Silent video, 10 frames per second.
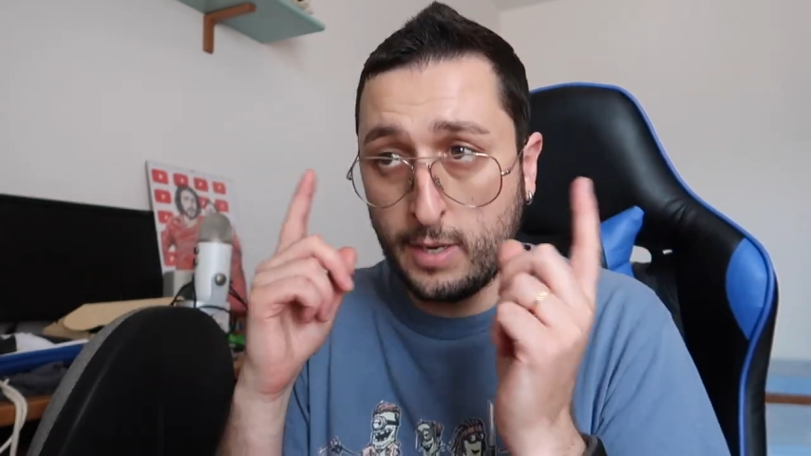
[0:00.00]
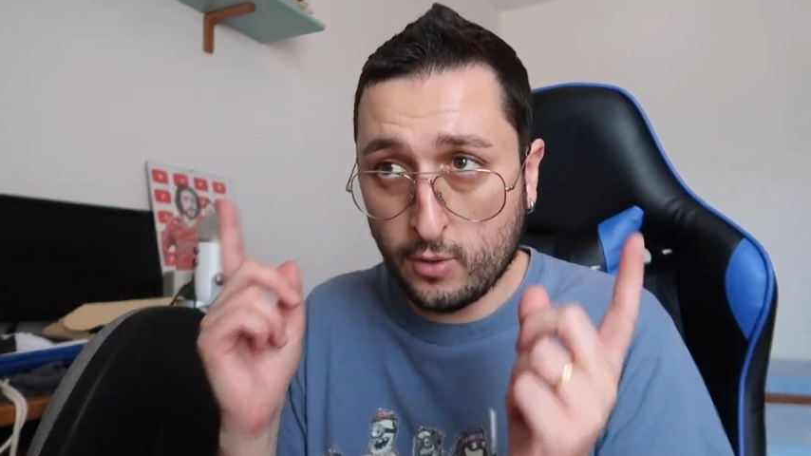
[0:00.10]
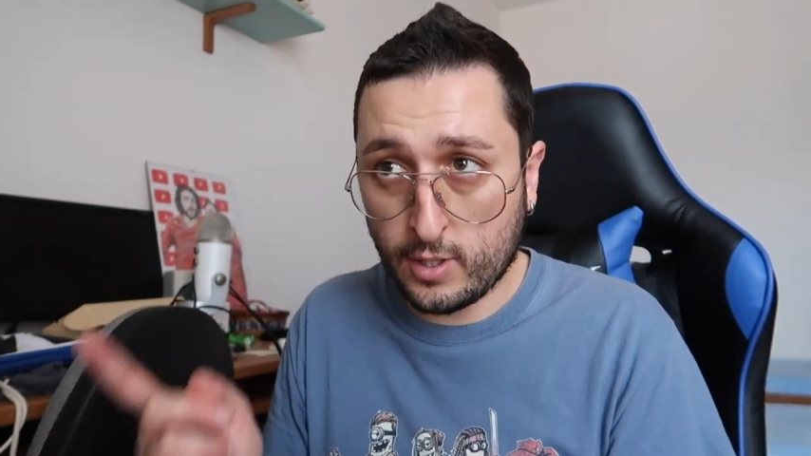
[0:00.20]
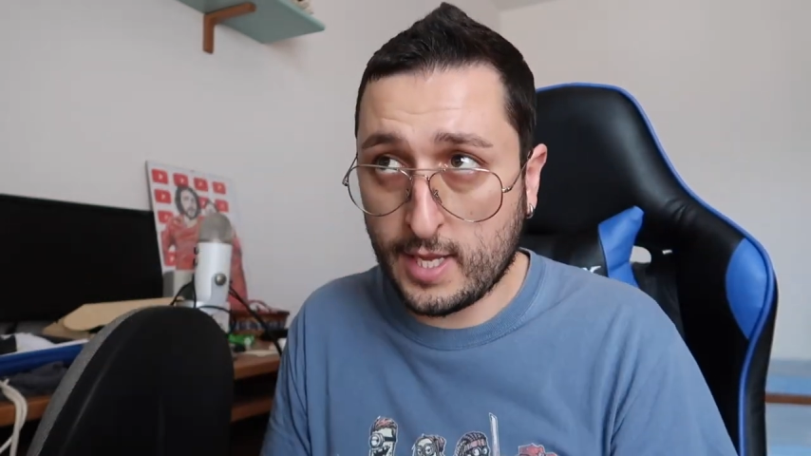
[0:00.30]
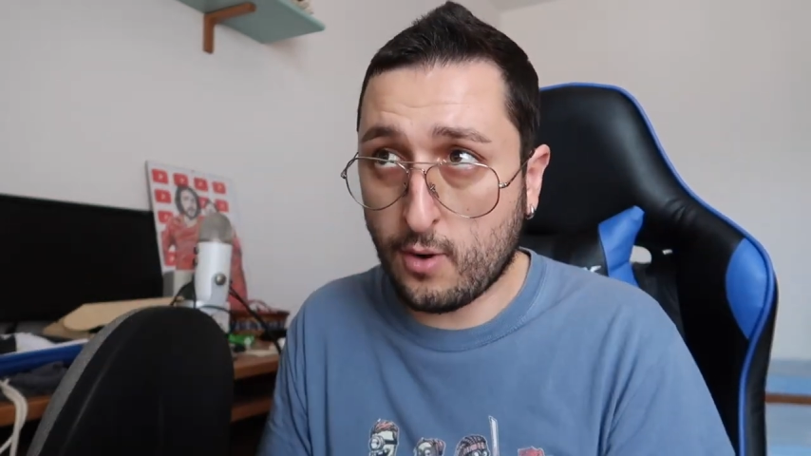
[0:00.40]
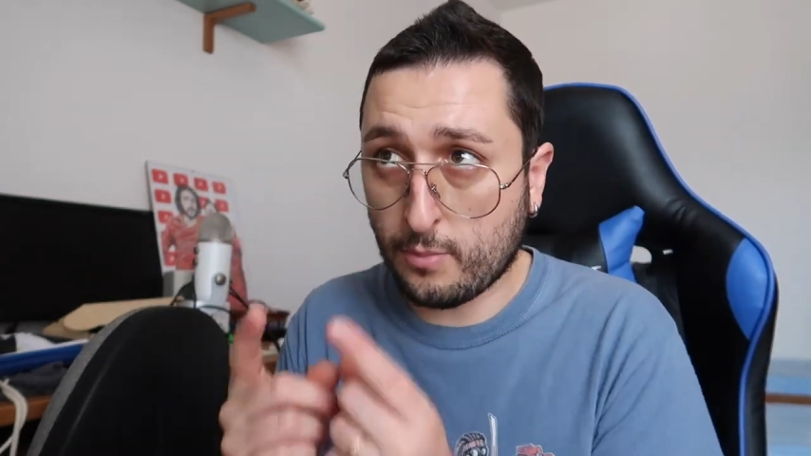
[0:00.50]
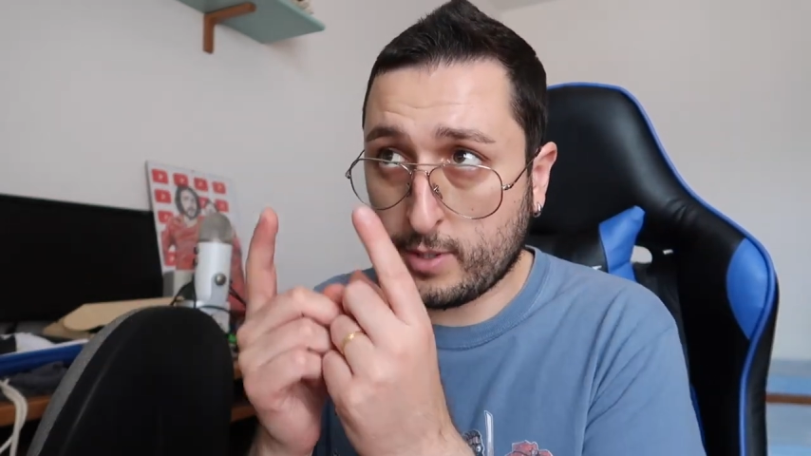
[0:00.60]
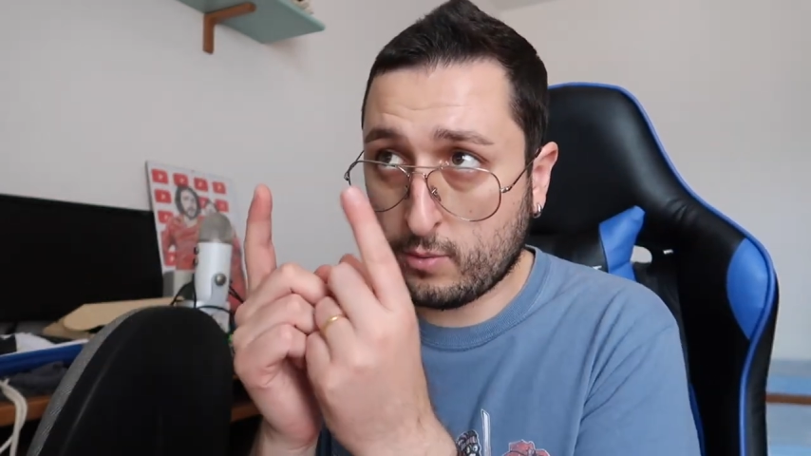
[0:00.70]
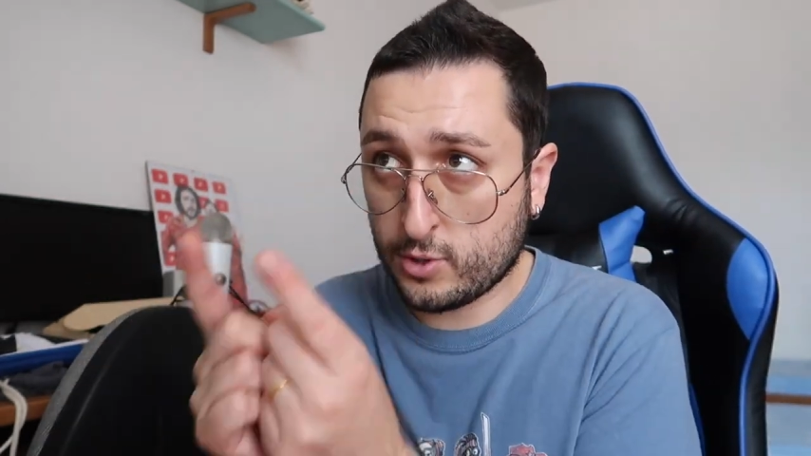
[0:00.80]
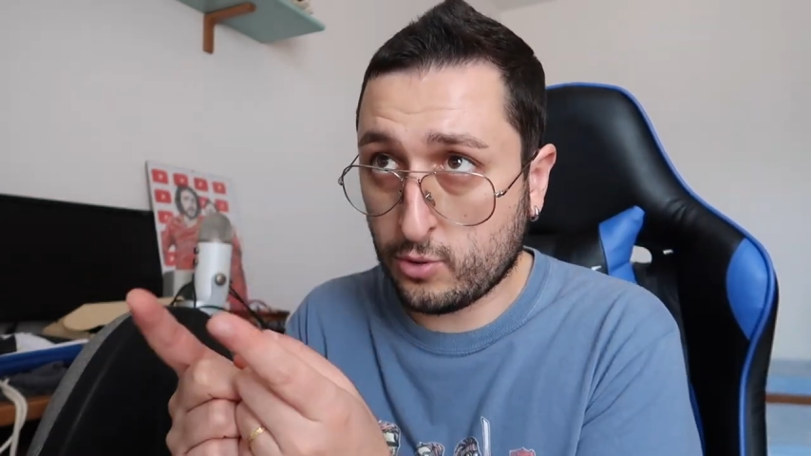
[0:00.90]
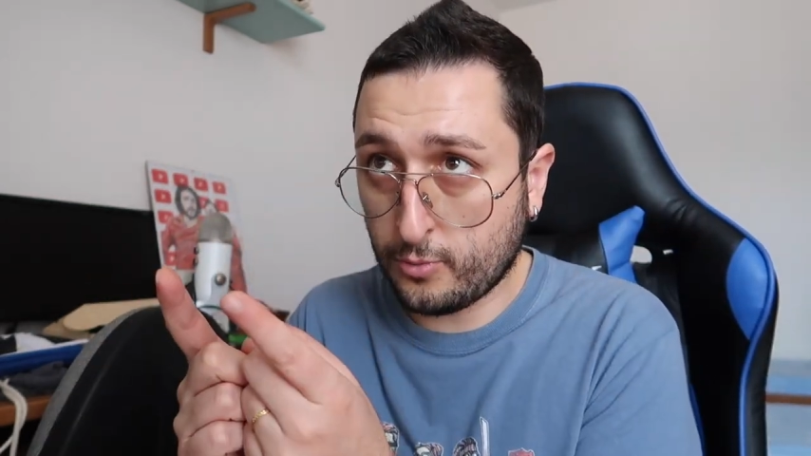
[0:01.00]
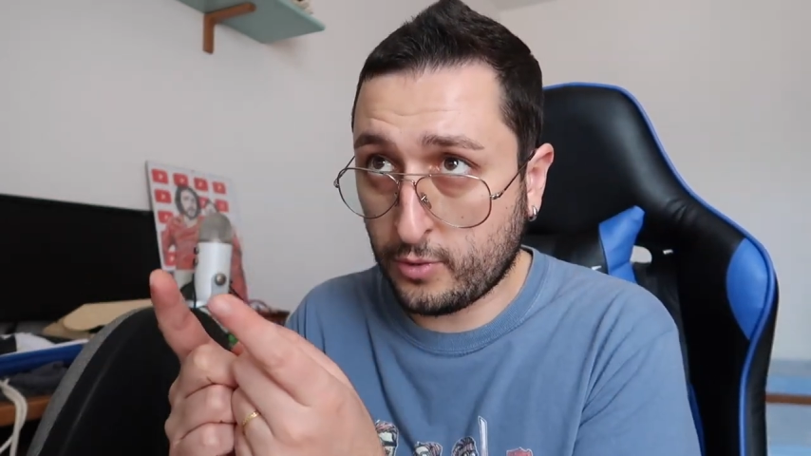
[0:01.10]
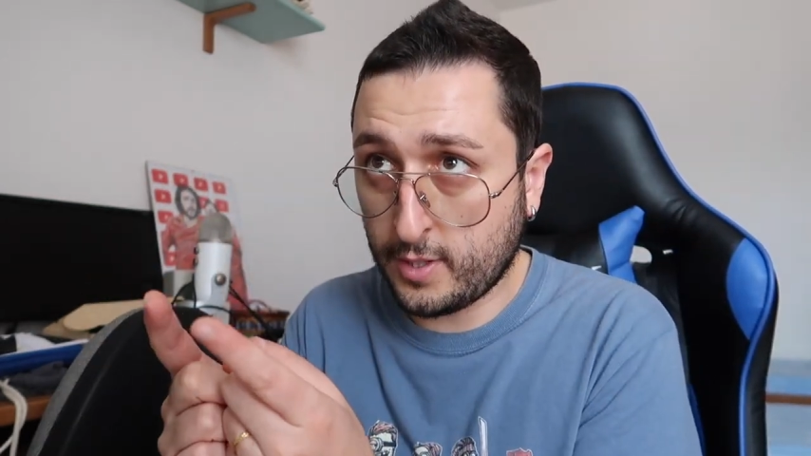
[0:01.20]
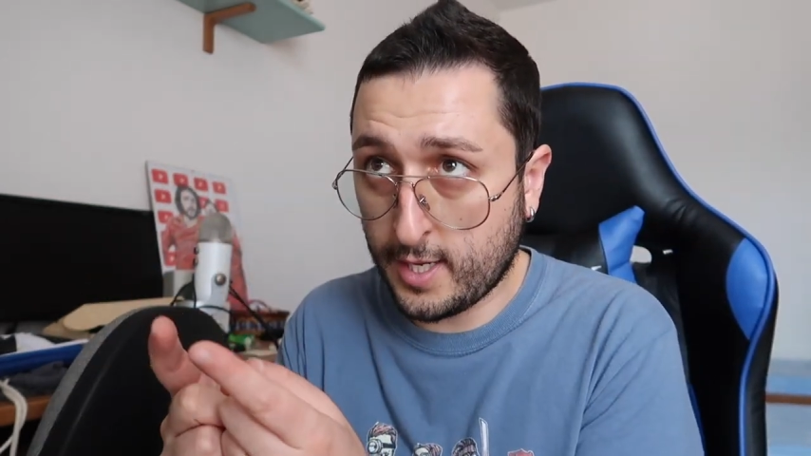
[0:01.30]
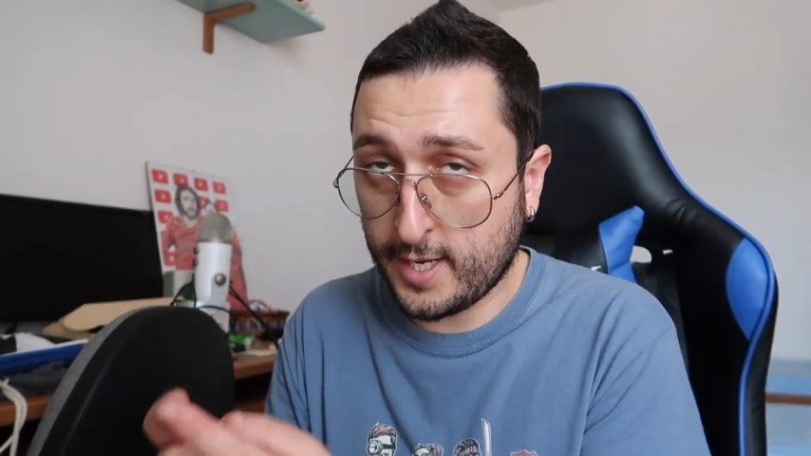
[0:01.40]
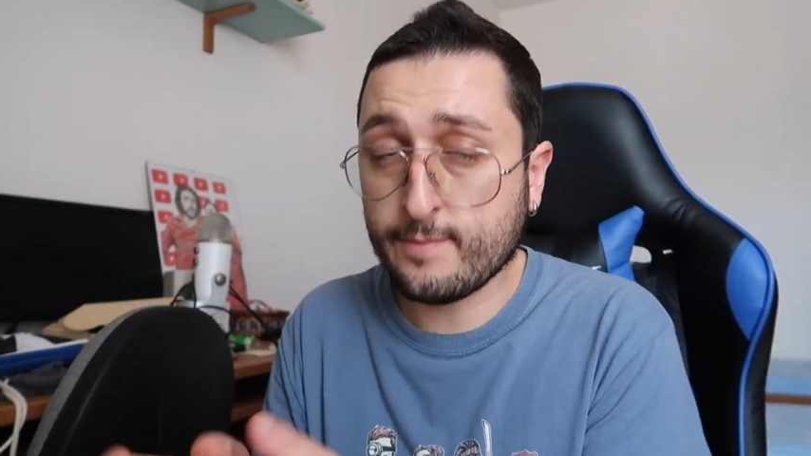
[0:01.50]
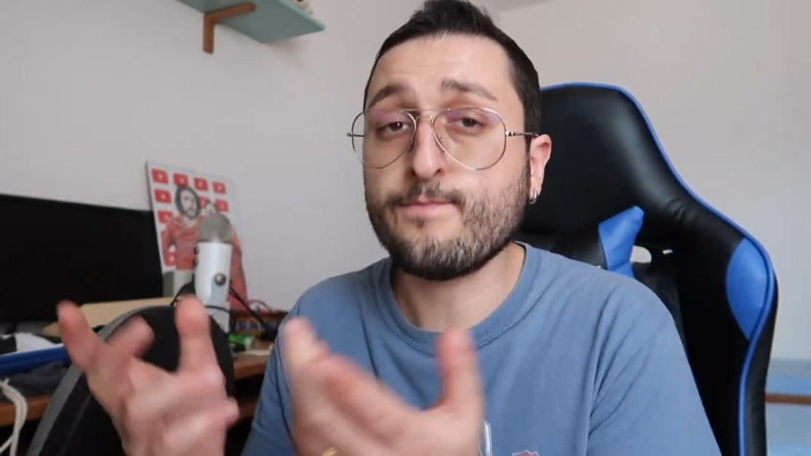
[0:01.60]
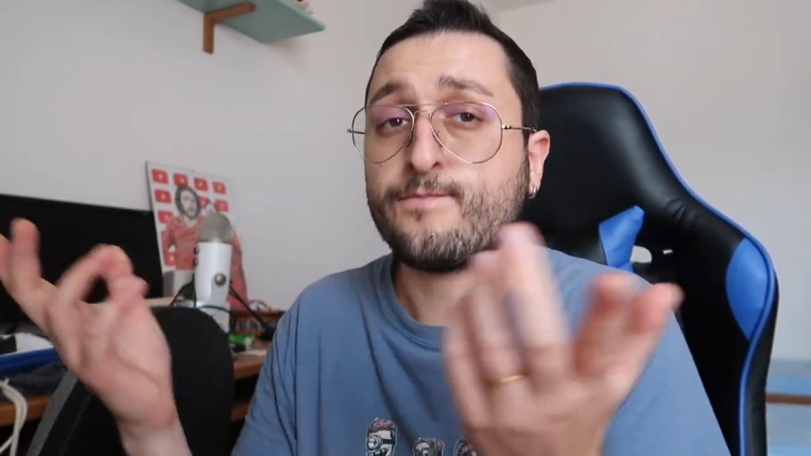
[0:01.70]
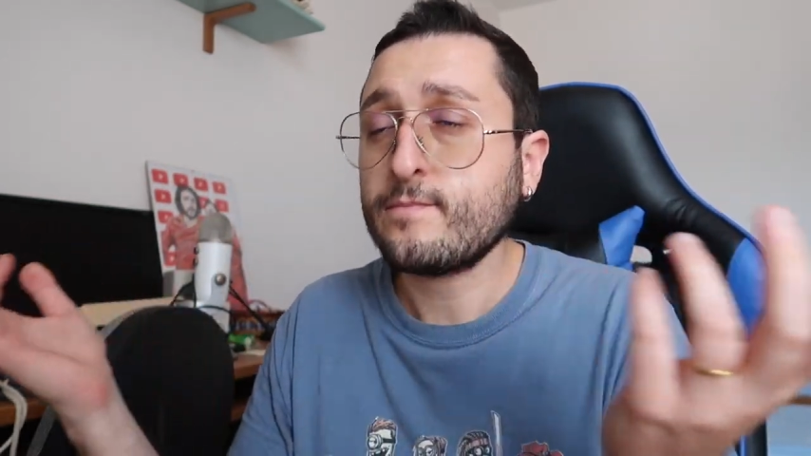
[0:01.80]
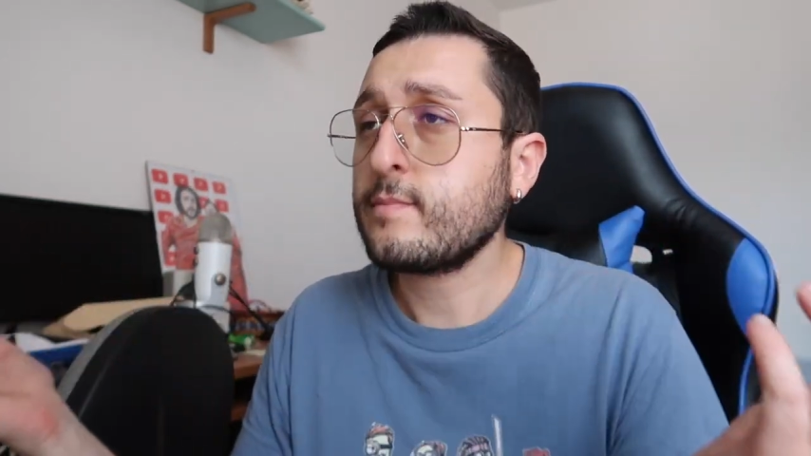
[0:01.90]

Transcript: milioni di euro per questo portiere,